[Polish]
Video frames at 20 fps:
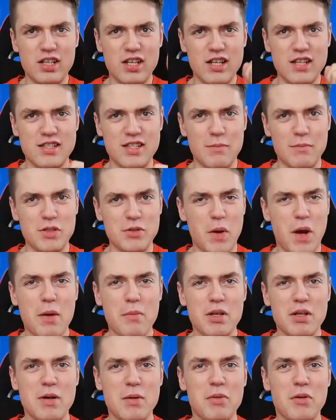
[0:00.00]
teraz
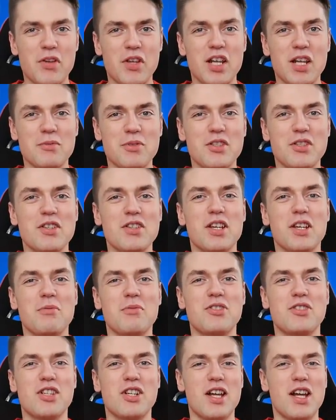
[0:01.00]
zabrzmiałem, chyba powinienem zostać
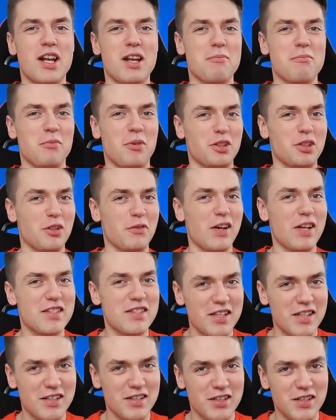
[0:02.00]
jakimś trenerem
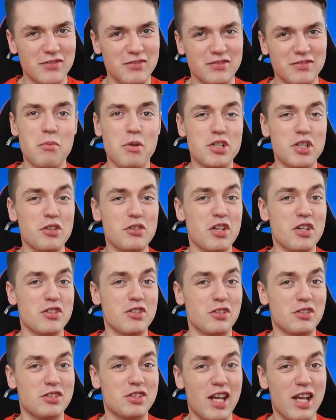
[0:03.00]
motywacyjnym. Może chociaż
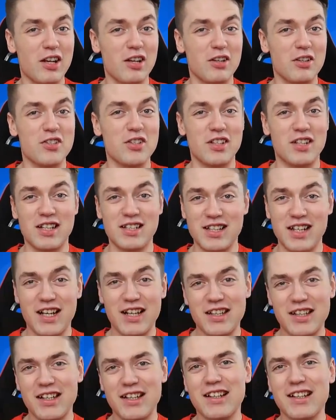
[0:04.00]
do tego się
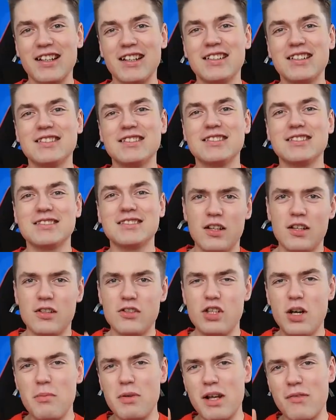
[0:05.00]
nadaje.
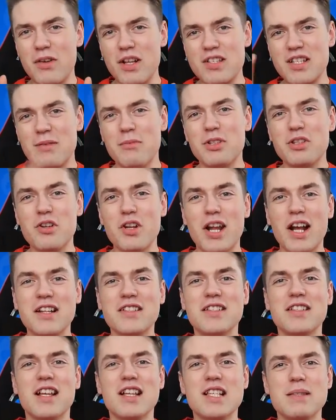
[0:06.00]
Dobra, wracamy do
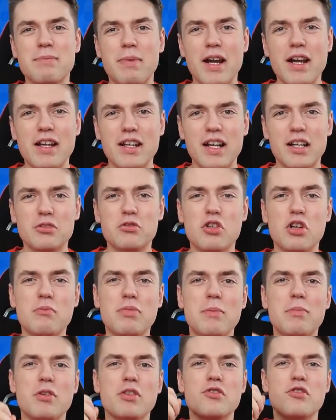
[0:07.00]
reakcji na Spike'a, którą
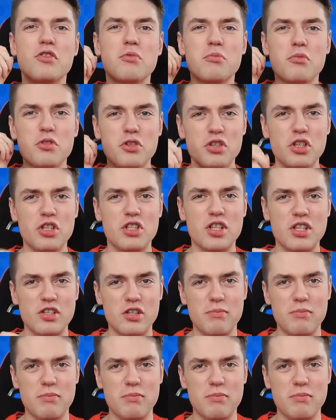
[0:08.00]
po prostu musicie